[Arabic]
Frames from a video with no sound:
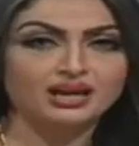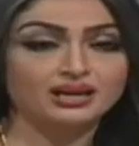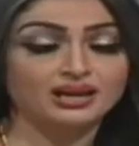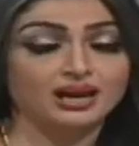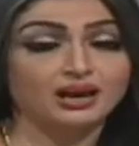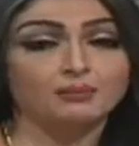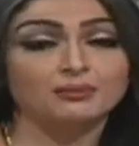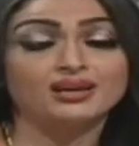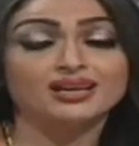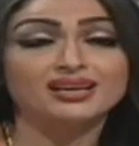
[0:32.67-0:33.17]

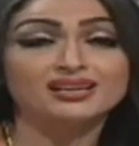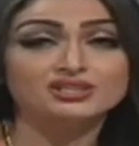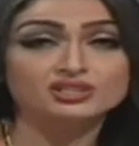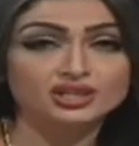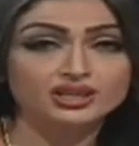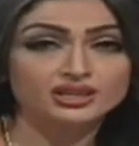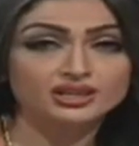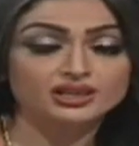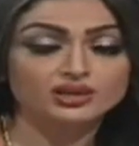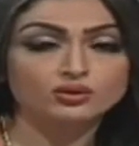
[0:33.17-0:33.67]
العامة لا
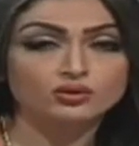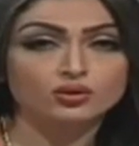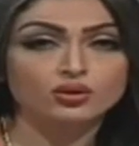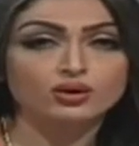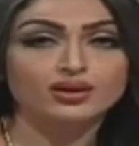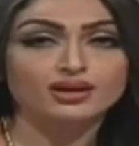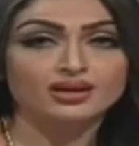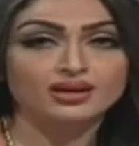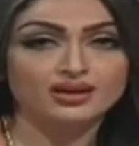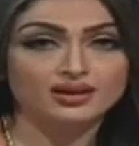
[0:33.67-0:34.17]
شك أنه
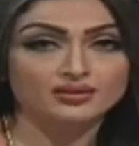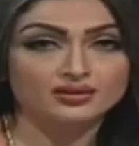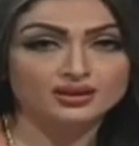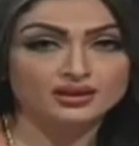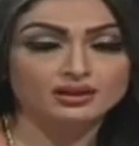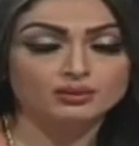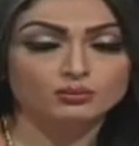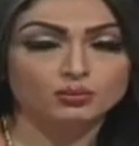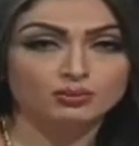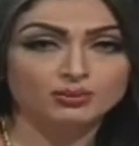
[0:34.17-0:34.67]

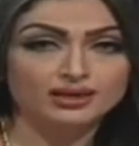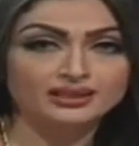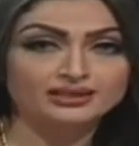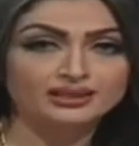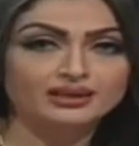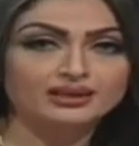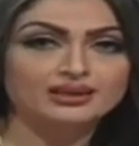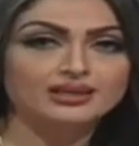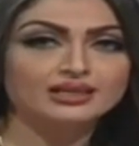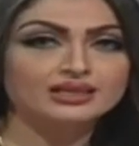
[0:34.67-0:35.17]
هذه
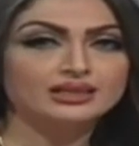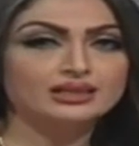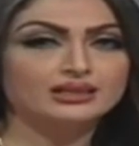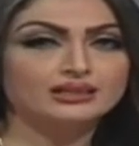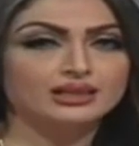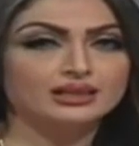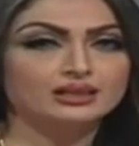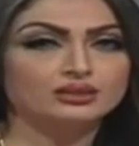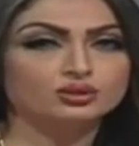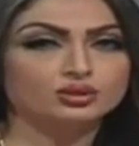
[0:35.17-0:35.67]
المبادرة
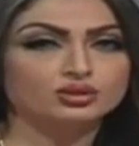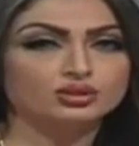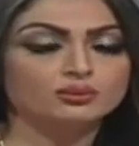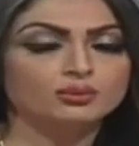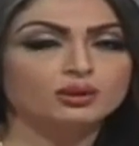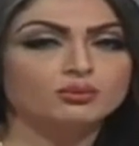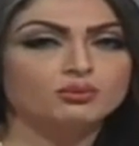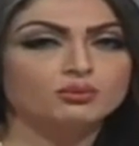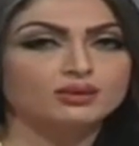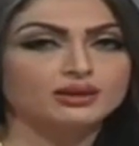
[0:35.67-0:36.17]
يعني
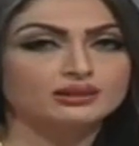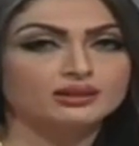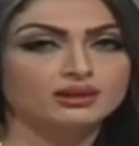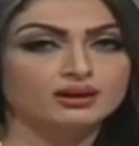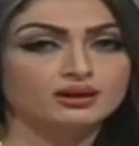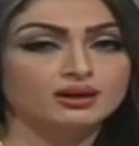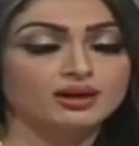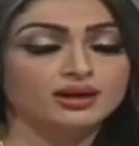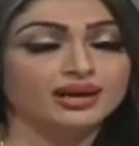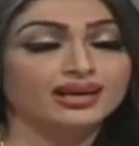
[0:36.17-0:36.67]
تعتبر
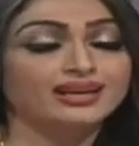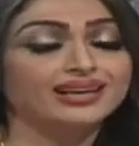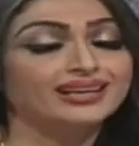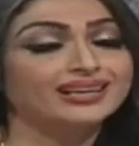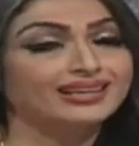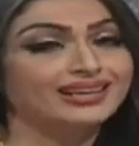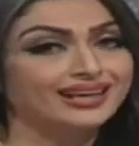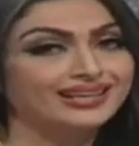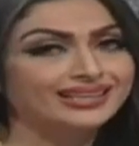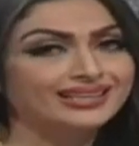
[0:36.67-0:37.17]
مبادرة رائعة
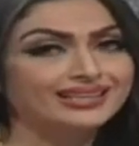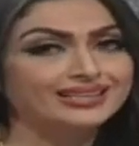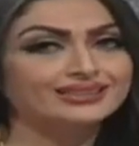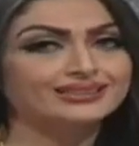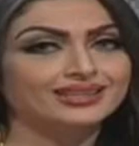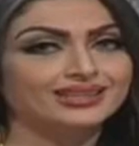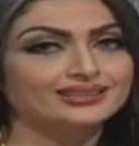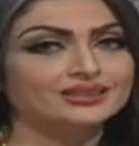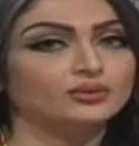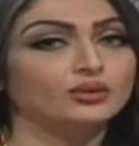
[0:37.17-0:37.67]
لكن أكيد
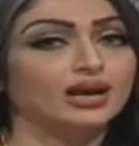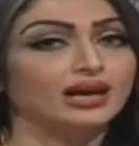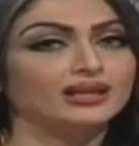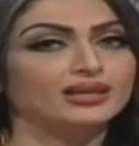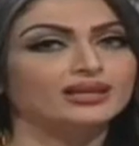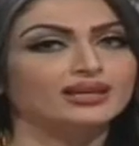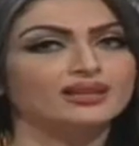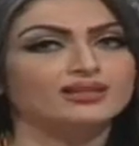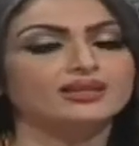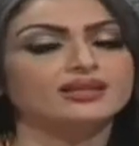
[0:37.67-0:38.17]
تحتوي على
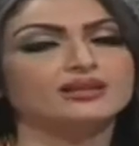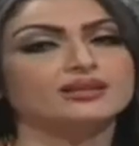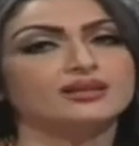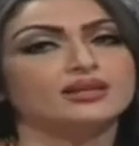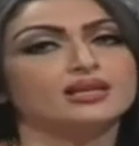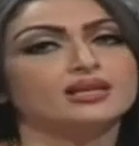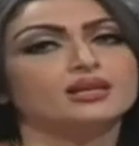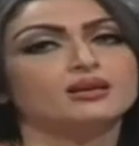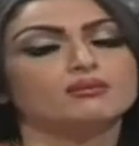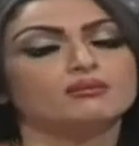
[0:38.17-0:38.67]
الكثير
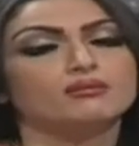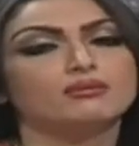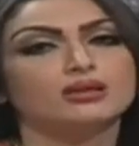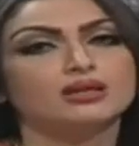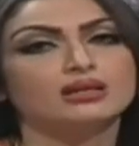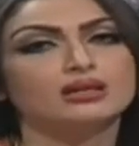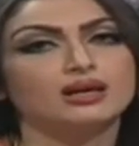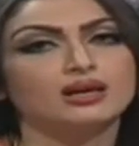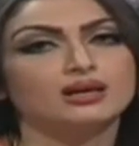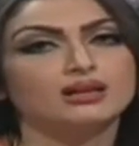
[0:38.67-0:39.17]

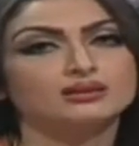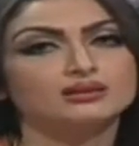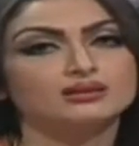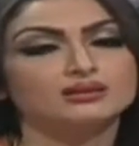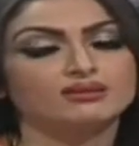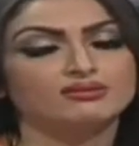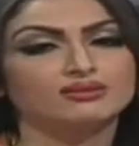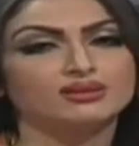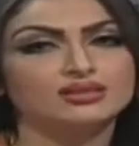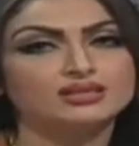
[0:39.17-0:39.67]
من
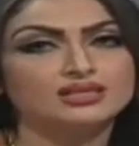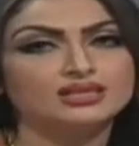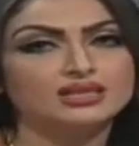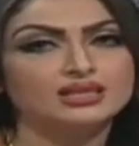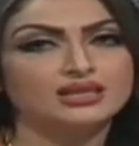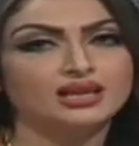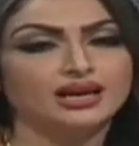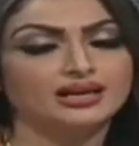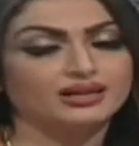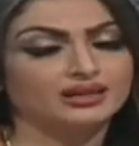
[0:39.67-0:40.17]

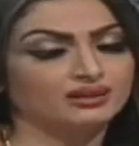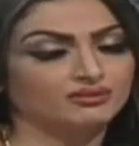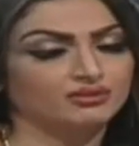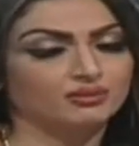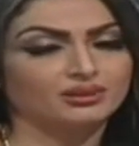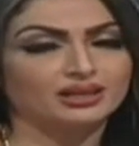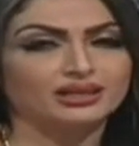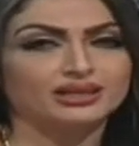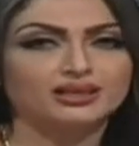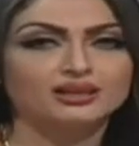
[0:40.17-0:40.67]
التفاصيل
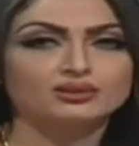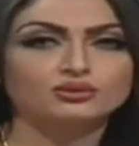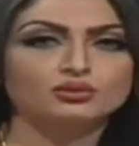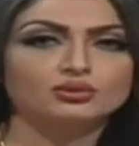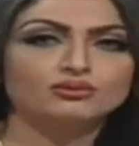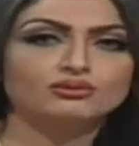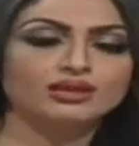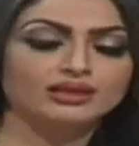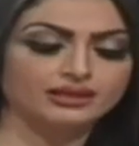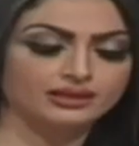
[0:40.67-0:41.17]
حنعرفها من خلال
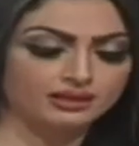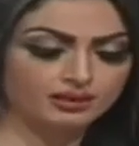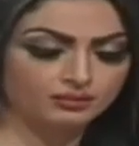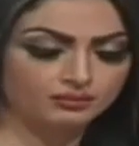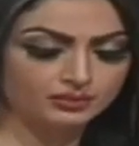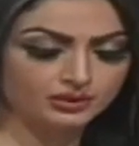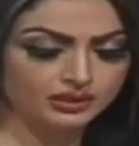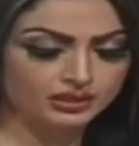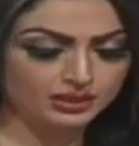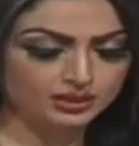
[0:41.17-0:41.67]
ضيوفنا
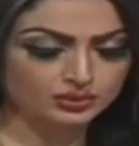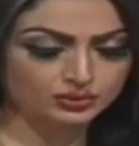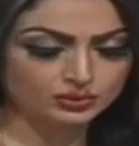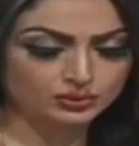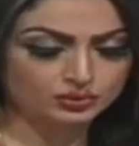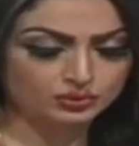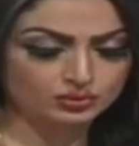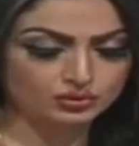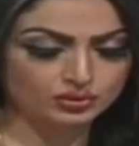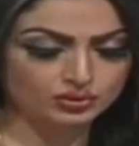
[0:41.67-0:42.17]
الكرام
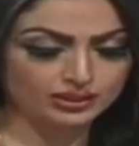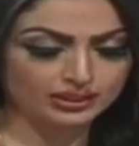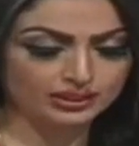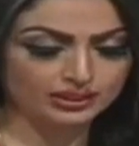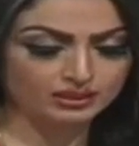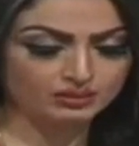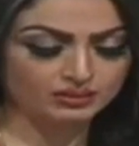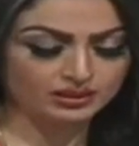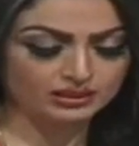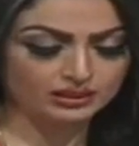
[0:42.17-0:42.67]
بالاستوديو
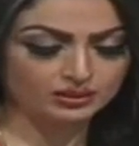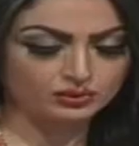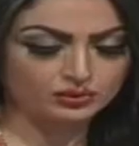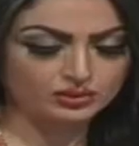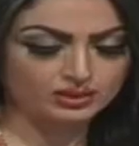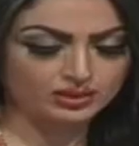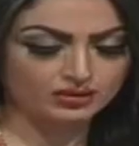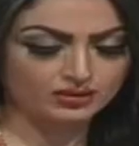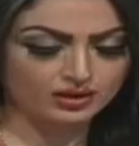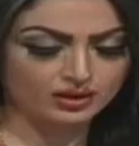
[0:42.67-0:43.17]
إحنا معنا
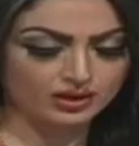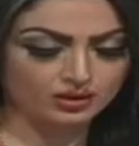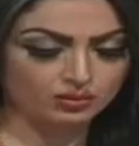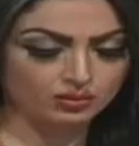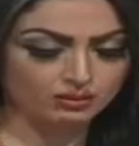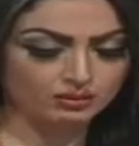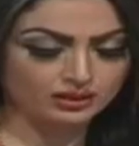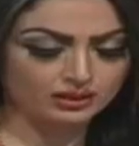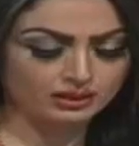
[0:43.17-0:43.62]
الأستاذة أروى